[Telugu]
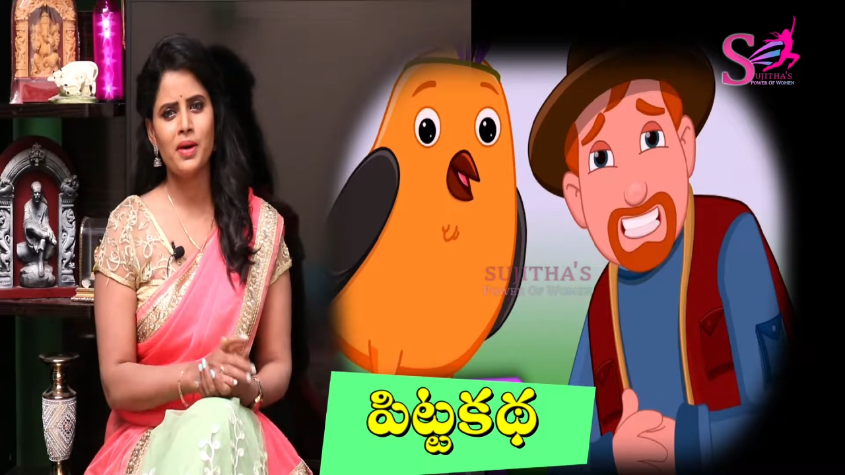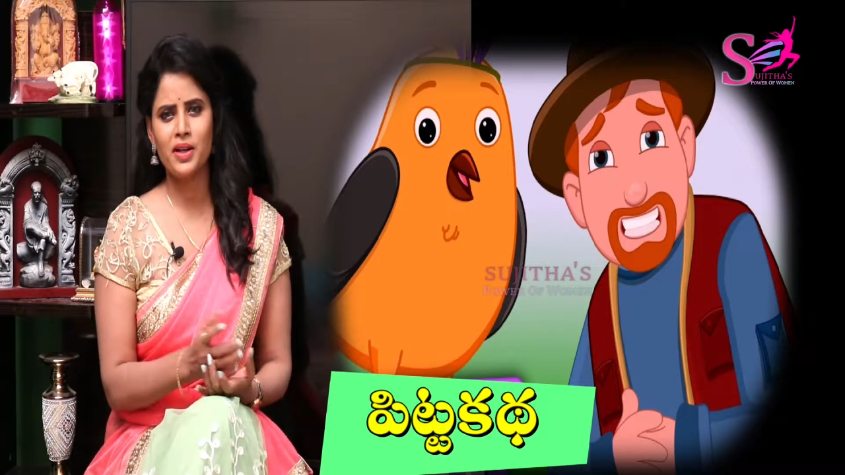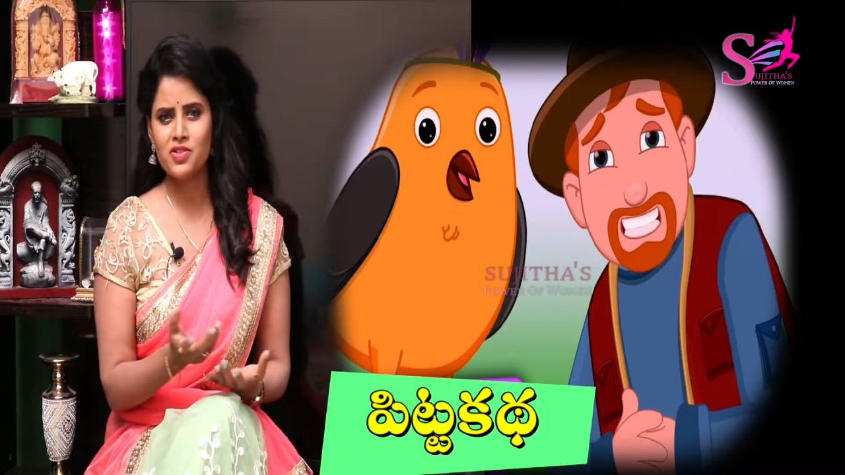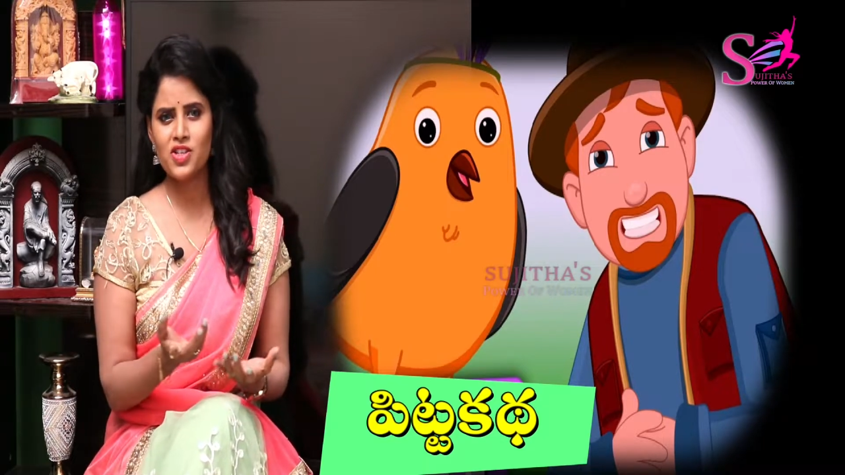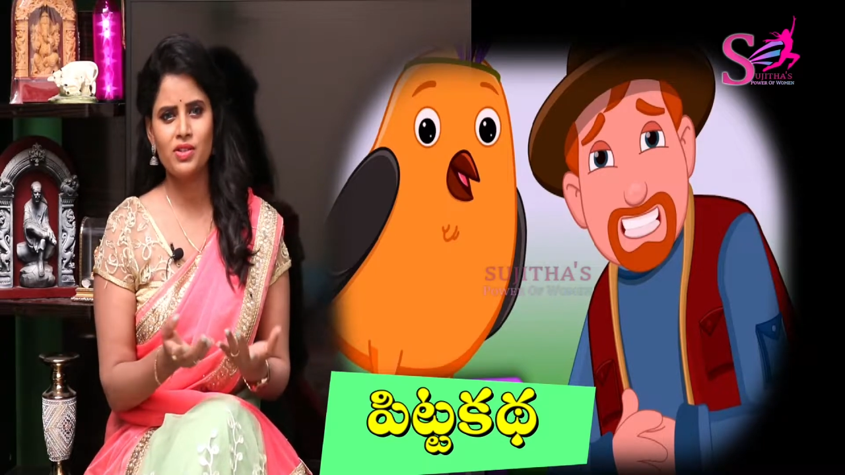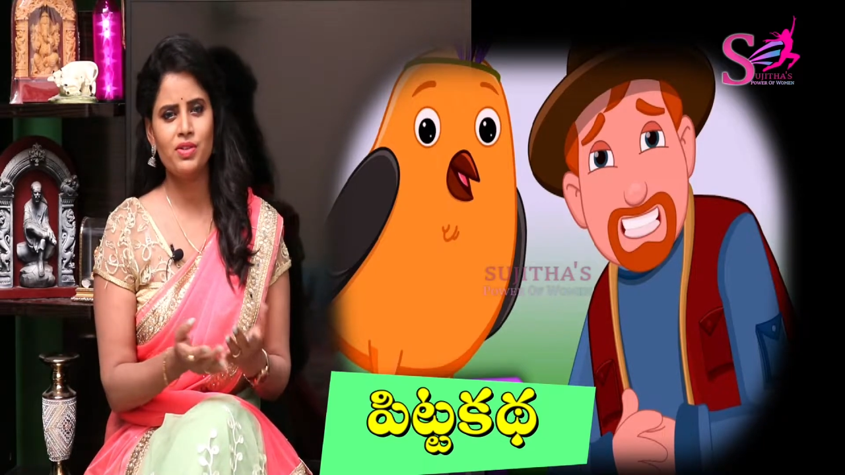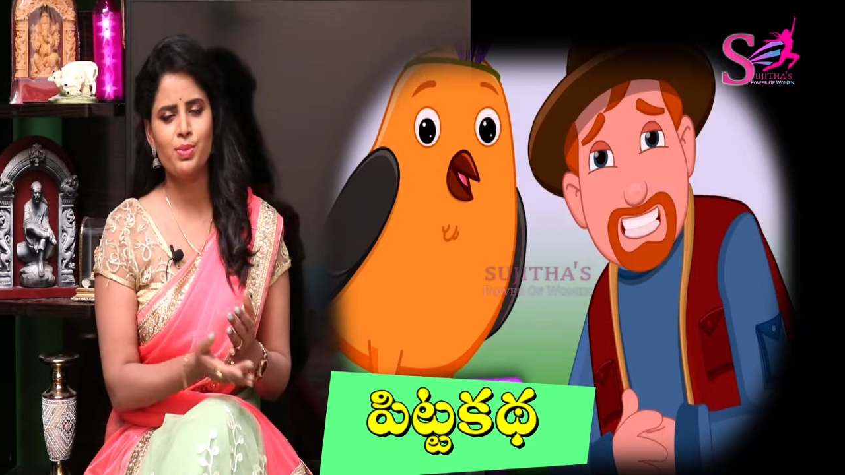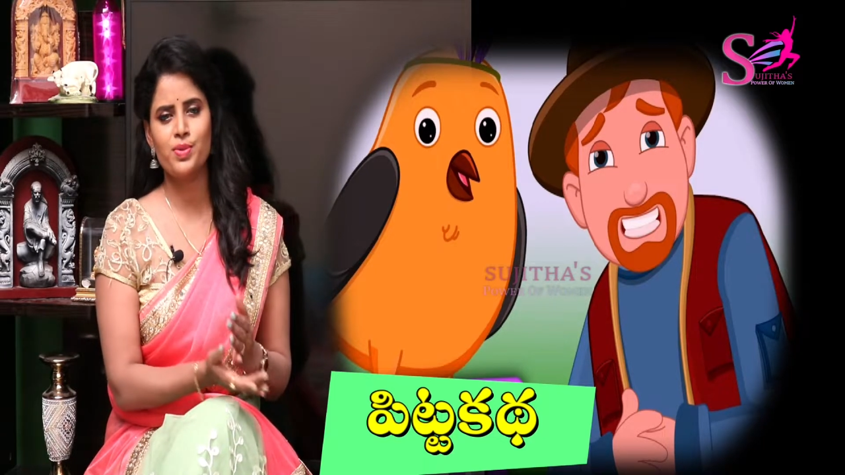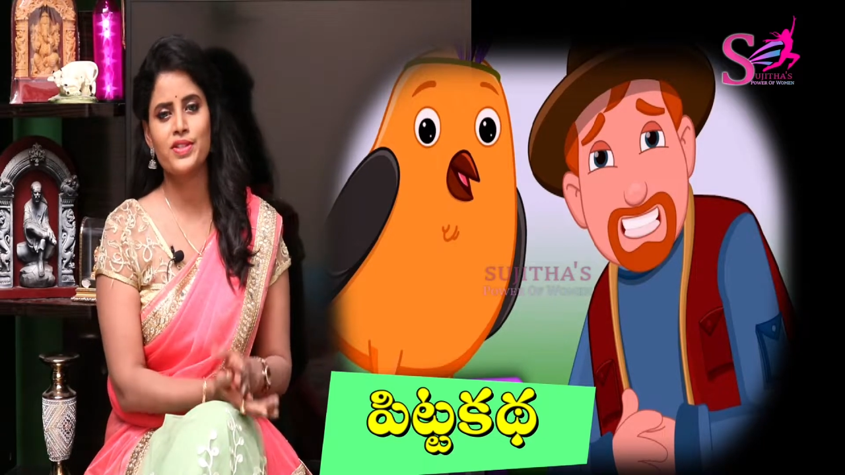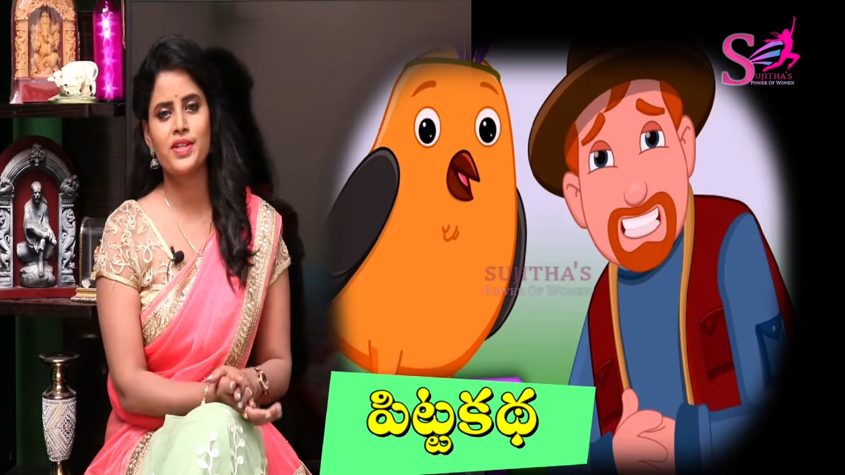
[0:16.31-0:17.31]
మనం
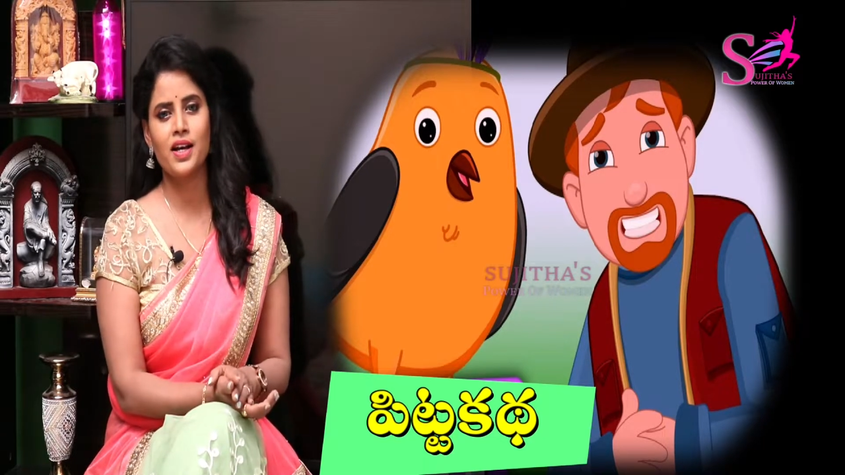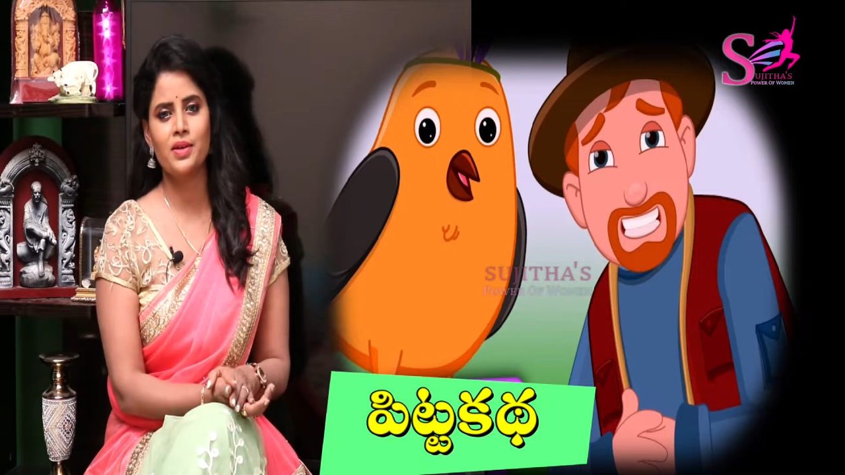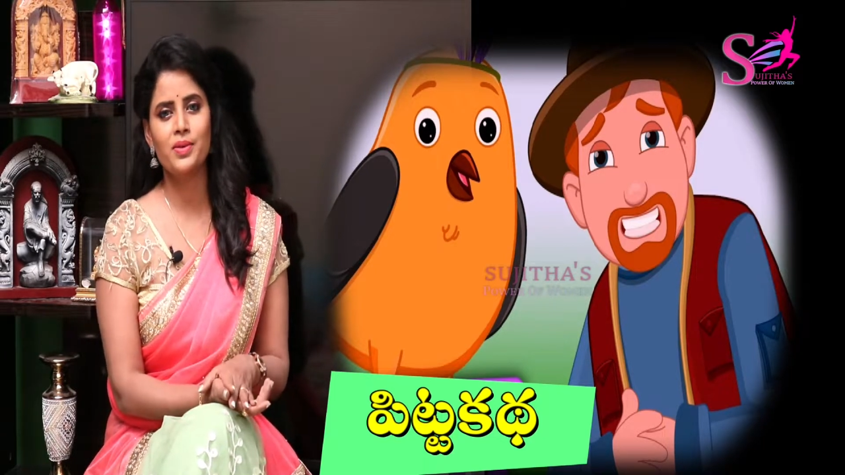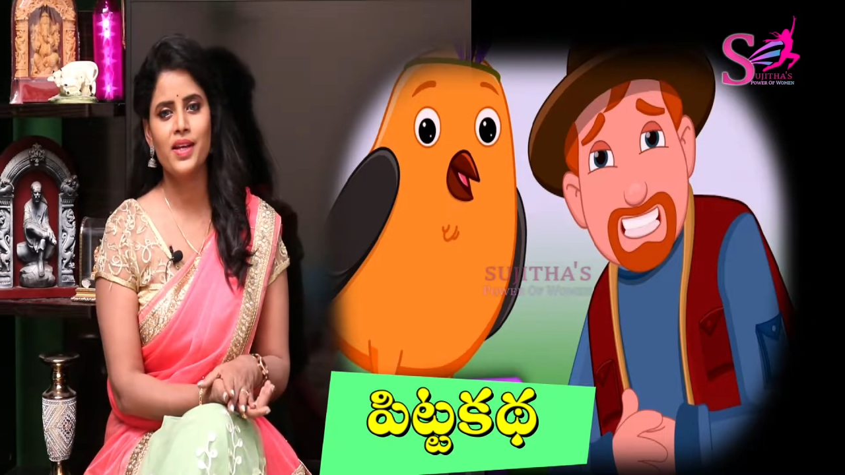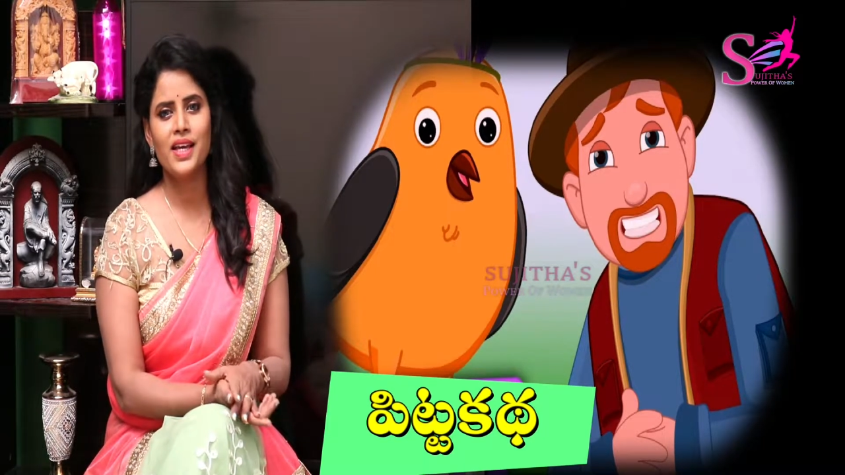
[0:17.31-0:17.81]
చదివిన పుస్తకాలు